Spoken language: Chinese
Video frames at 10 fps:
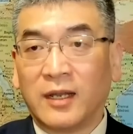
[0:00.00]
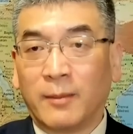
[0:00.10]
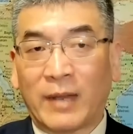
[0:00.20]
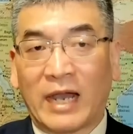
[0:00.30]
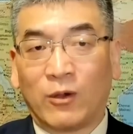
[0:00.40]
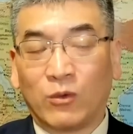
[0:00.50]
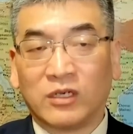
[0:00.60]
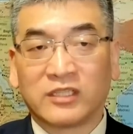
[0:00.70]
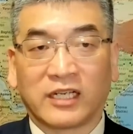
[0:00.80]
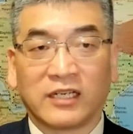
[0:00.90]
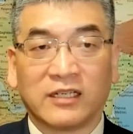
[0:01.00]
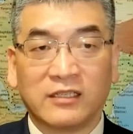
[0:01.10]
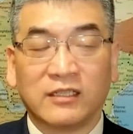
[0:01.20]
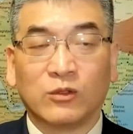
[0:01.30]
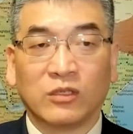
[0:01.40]
把握这个
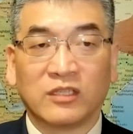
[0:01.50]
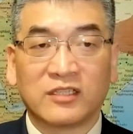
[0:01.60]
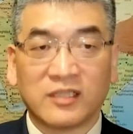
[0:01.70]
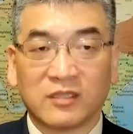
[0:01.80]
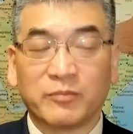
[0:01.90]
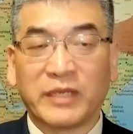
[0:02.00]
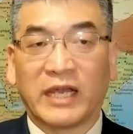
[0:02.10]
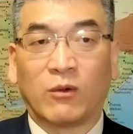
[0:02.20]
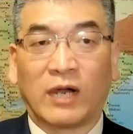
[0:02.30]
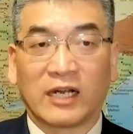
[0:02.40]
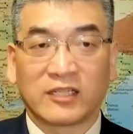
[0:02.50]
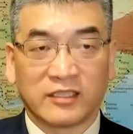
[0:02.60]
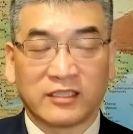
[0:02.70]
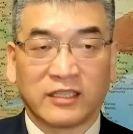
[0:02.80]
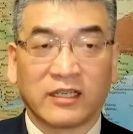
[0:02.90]
各国的政治变化是
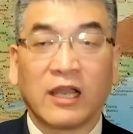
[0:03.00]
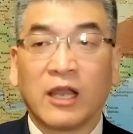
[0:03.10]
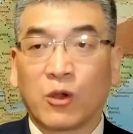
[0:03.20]
这些